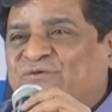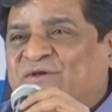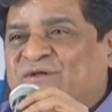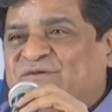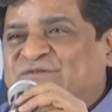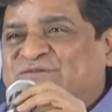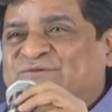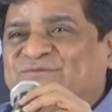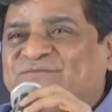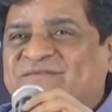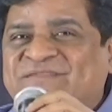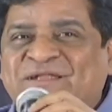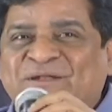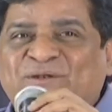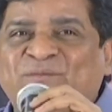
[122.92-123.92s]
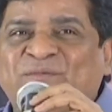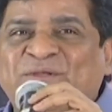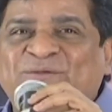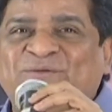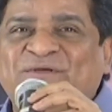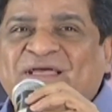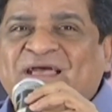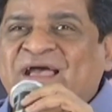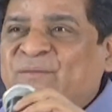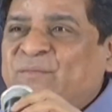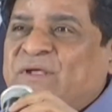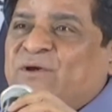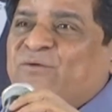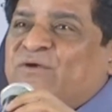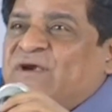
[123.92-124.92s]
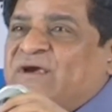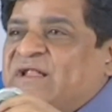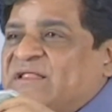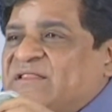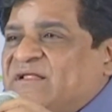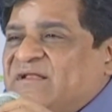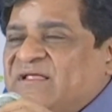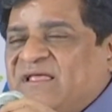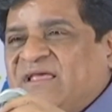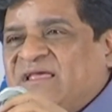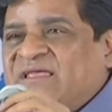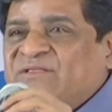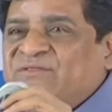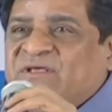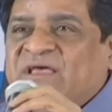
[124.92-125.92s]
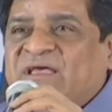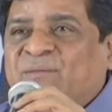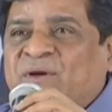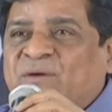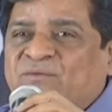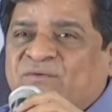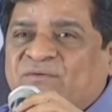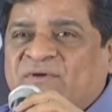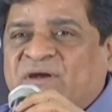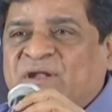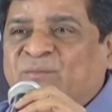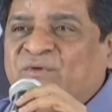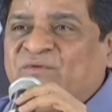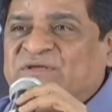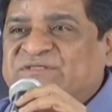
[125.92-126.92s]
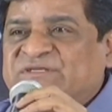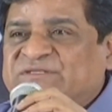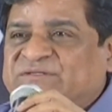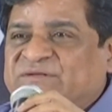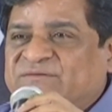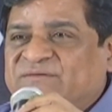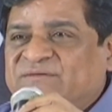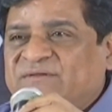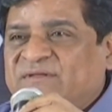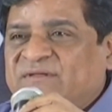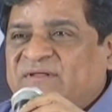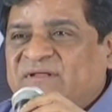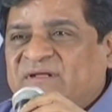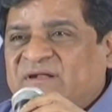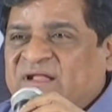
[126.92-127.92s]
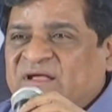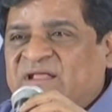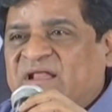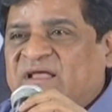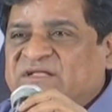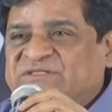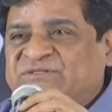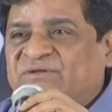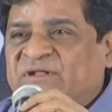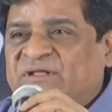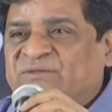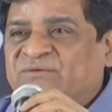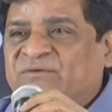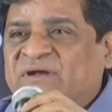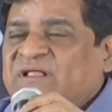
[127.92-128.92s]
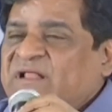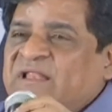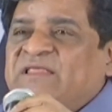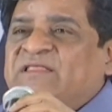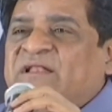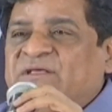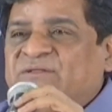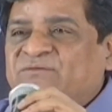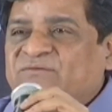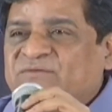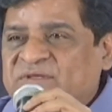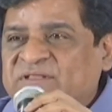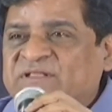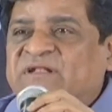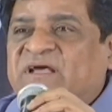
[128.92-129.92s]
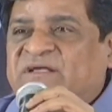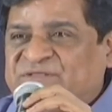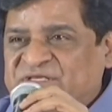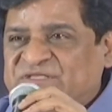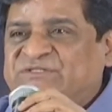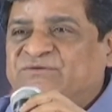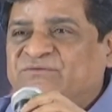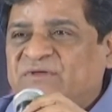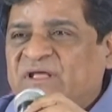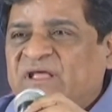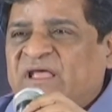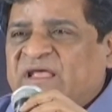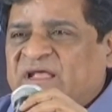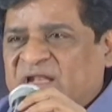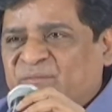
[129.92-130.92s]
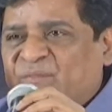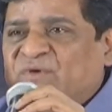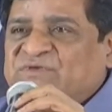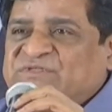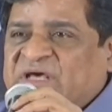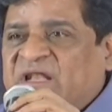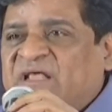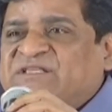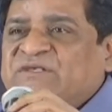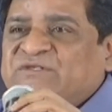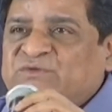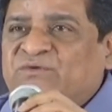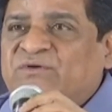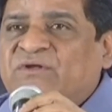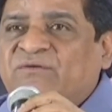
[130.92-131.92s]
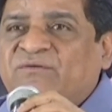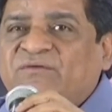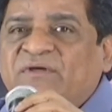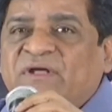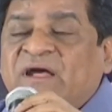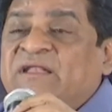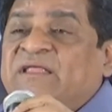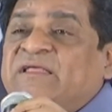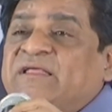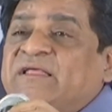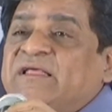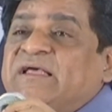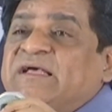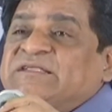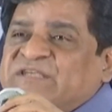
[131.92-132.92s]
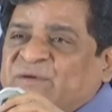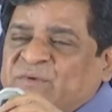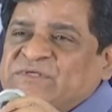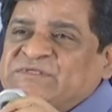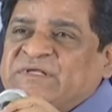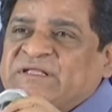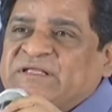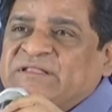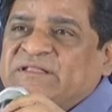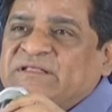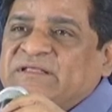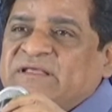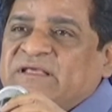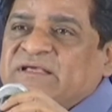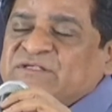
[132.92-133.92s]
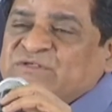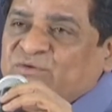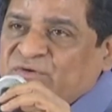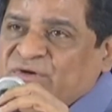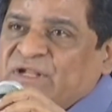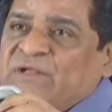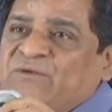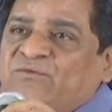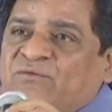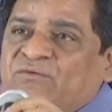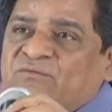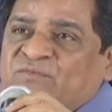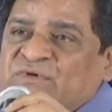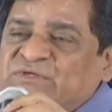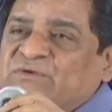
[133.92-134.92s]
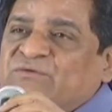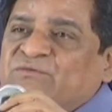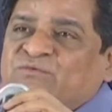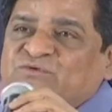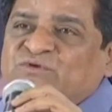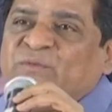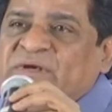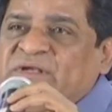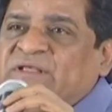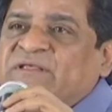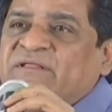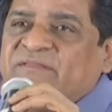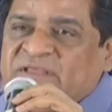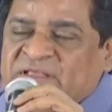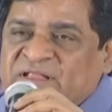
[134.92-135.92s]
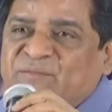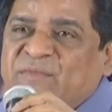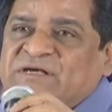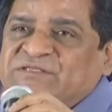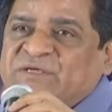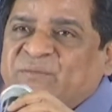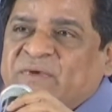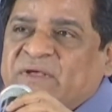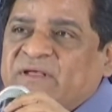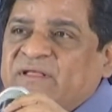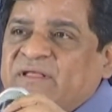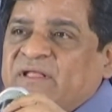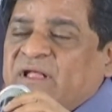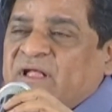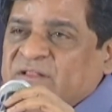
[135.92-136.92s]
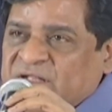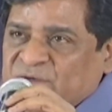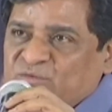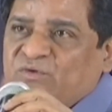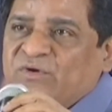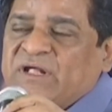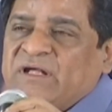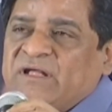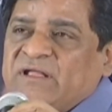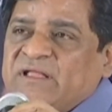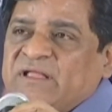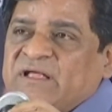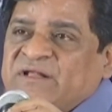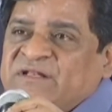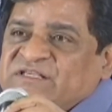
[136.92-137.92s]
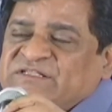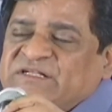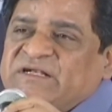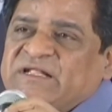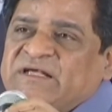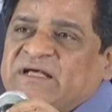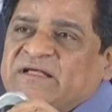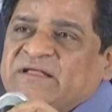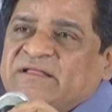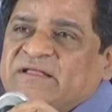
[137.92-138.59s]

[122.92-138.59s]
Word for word: ఫోర్ అవర్స్ దీంట్లో మీరు హ్యాపీగా ఉండండి అన్న ఎందుకే బాబు ఆ డబ్బులు వేస్ట్ చేస్తాం నాకు ఇలాగ ఇష్టం లేదు అన్న లేదు లేదు ఇది నా జస్ట్ ఇలా మేము చాలా చేస్తూ ఉంటాం అని చెప్పడం జరిగింది సో నేను విష్ణు కూర్చోబెట్టి ఇదే మాట చెప్పా తను కూడా రీసెంట్గా